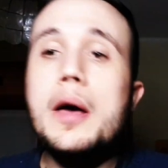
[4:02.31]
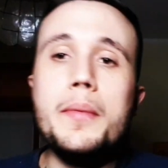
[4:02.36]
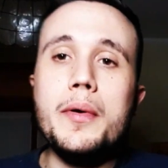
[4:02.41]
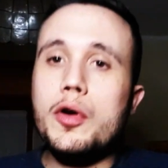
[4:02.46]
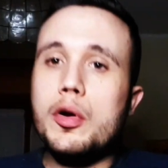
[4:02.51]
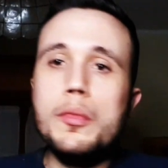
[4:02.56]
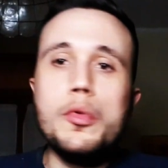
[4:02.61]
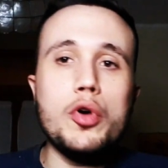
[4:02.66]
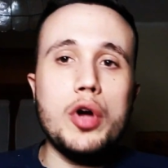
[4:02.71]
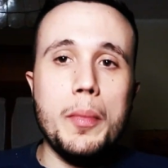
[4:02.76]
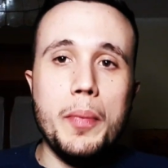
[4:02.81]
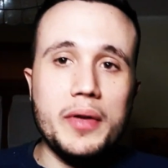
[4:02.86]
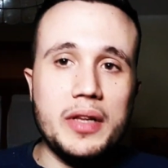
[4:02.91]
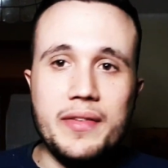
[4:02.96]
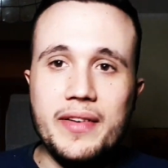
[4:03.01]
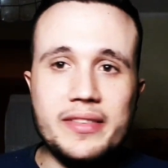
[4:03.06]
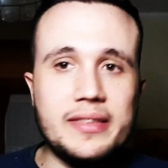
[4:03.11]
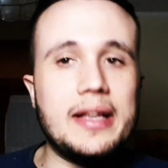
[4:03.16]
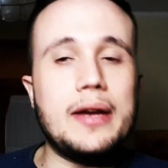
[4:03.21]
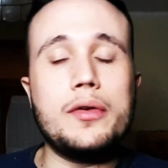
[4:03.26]
però comunque può
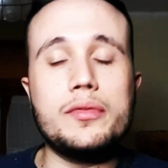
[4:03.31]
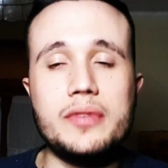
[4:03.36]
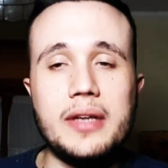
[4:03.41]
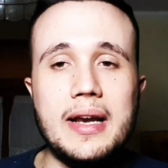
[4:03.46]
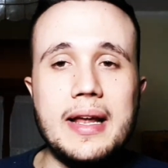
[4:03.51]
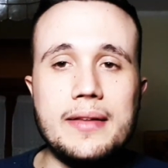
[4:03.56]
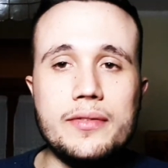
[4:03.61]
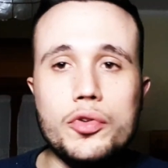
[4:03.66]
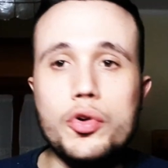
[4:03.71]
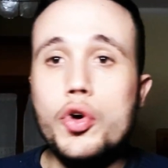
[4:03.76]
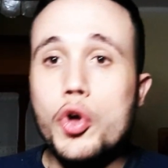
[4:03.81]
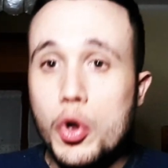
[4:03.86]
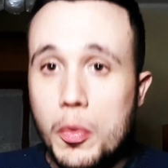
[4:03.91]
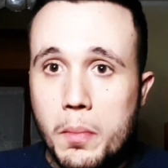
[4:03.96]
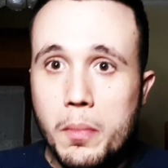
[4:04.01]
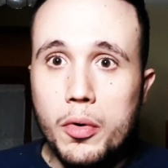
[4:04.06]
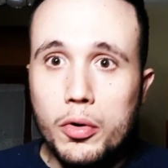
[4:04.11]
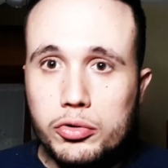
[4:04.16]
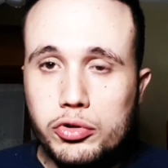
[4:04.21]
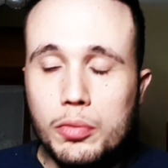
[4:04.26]
diventare un talento
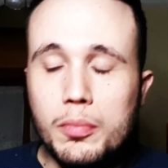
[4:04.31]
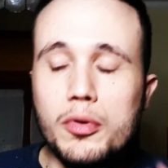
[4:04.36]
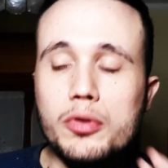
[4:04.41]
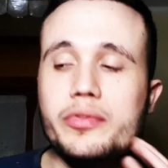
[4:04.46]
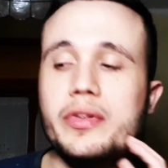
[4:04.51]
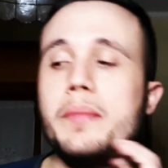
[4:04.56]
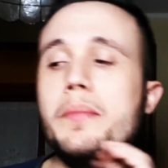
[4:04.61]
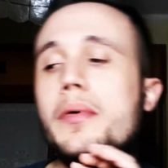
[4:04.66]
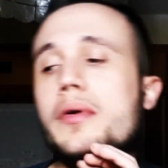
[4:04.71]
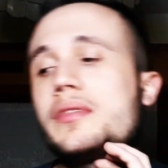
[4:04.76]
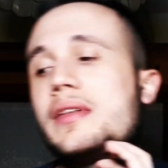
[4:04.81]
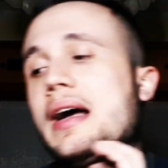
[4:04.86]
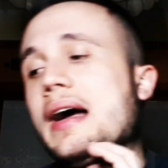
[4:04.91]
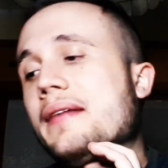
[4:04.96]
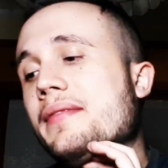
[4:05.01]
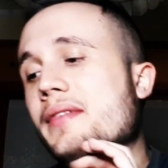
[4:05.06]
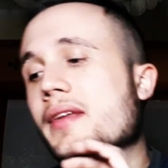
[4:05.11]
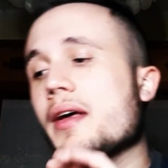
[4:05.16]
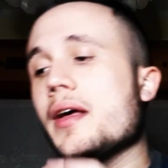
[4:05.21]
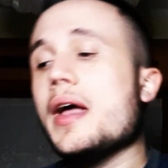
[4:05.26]
molto molto
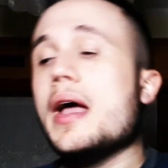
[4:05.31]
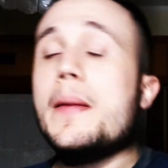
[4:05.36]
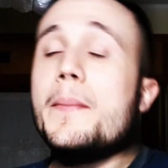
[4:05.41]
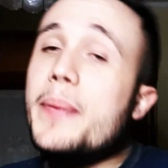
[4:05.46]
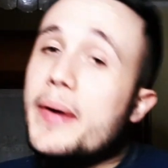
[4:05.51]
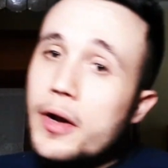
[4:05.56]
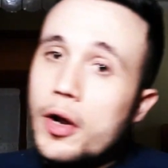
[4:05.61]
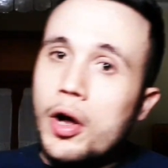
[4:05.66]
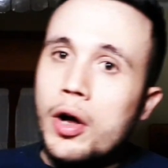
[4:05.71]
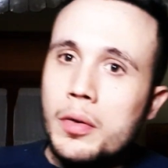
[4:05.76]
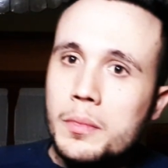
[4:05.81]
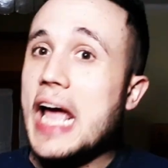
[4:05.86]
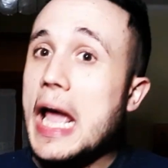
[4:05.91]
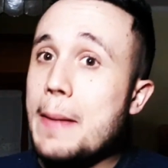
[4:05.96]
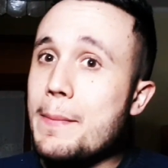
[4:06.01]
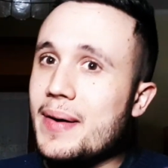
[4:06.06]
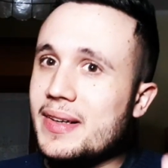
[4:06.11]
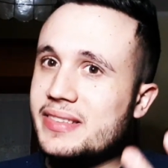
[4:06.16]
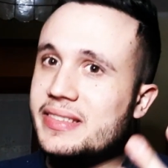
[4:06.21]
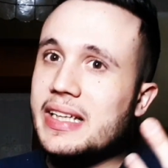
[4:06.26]
importante, però è
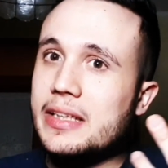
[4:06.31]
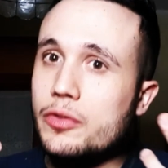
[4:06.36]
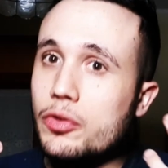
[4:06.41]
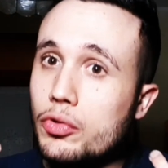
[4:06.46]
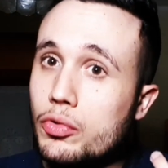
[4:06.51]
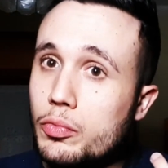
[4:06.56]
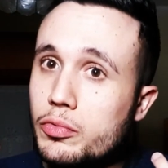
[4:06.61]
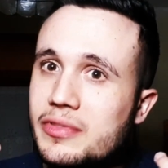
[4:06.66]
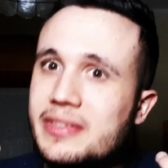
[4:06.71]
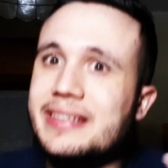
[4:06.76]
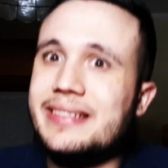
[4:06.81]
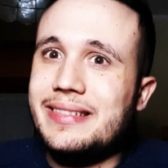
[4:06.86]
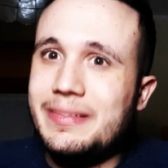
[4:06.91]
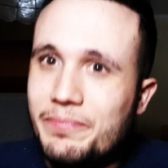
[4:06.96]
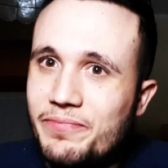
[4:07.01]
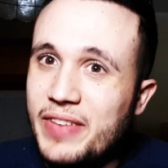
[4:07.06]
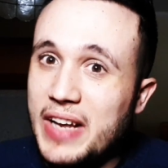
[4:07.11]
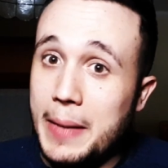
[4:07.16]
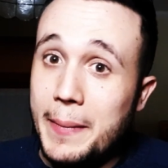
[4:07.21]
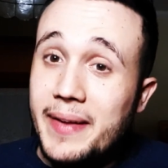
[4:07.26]
bastato
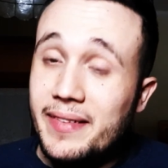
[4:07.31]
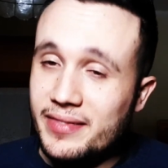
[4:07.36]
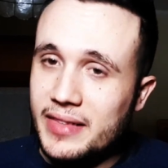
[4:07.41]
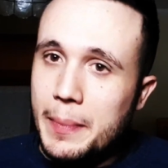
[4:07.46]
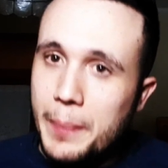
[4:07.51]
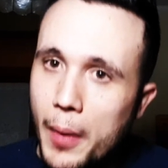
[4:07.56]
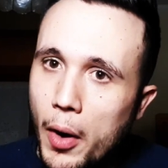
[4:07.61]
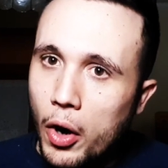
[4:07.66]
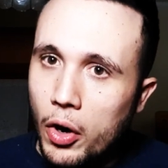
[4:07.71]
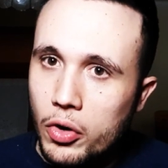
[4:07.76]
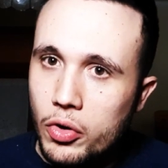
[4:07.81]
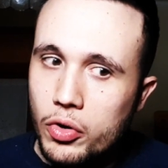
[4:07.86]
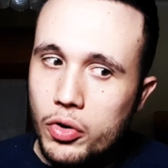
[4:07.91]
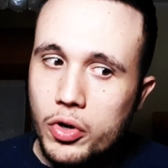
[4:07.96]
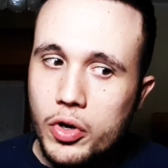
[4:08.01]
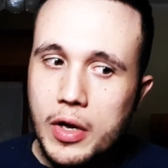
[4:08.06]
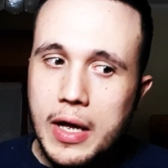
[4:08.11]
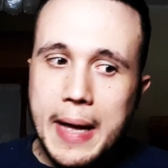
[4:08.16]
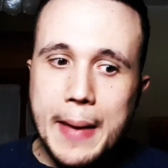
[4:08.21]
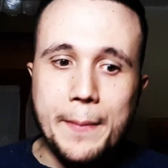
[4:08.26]
veramente
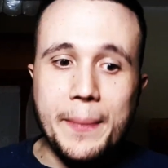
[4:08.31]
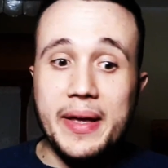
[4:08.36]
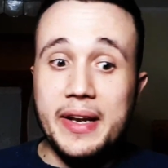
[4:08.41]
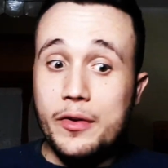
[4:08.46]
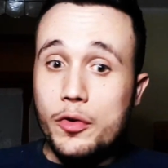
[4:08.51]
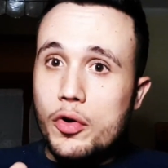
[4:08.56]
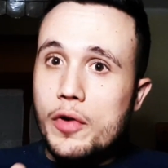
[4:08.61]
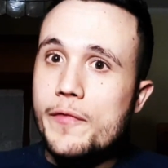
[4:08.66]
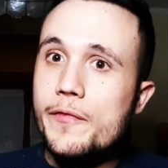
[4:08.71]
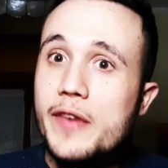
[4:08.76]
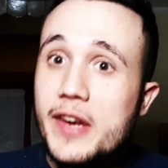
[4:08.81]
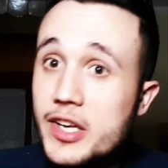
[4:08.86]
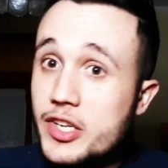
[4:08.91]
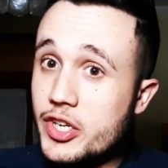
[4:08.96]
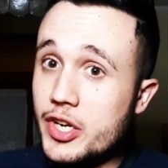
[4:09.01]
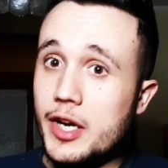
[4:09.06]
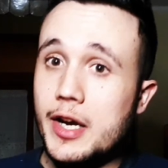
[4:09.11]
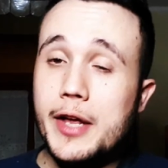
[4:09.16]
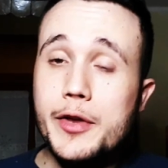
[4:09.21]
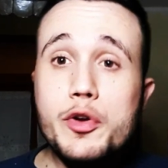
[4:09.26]
poco per
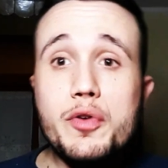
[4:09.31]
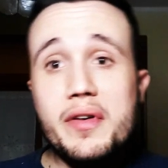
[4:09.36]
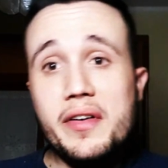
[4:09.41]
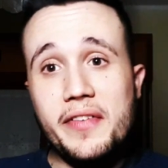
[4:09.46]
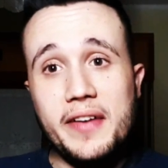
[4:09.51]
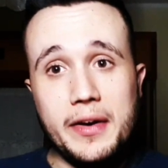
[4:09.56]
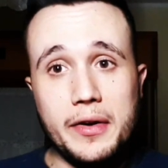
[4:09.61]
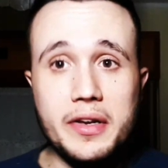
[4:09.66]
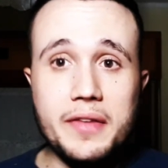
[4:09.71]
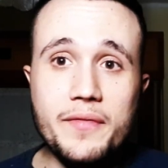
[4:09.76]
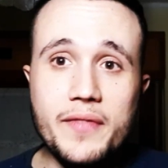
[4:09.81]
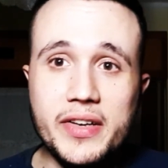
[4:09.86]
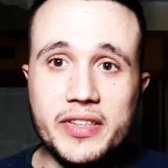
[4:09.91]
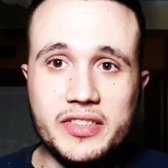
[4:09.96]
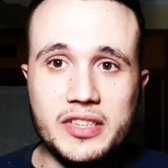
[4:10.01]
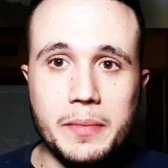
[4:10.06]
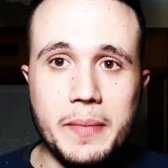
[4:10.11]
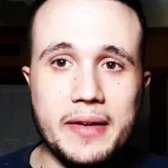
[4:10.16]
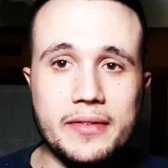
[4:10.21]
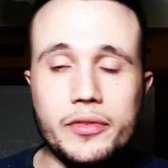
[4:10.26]
convincere la Juve a fare un
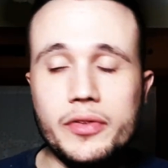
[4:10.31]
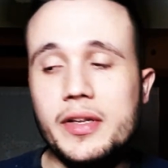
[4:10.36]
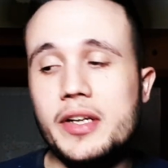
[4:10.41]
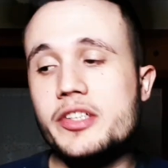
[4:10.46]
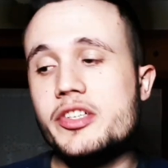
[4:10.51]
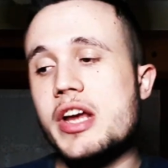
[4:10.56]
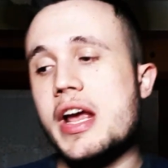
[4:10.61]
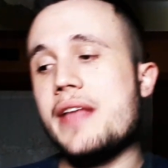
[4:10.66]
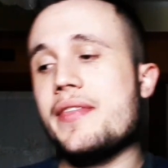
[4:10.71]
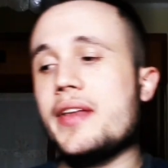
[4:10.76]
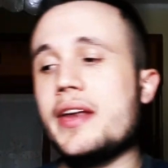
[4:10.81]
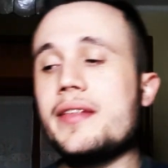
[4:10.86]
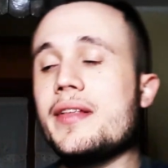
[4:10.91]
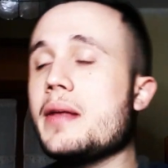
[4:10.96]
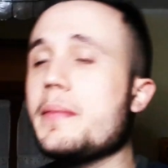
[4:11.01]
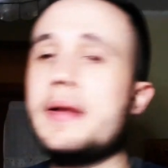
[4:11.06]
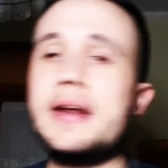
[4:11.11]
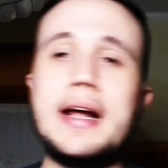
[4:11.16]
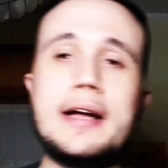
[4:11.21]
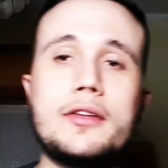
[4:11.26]
investimento del genere. Nel
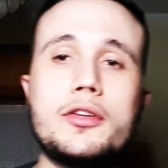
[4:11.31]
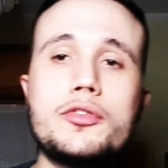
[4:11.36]
mercato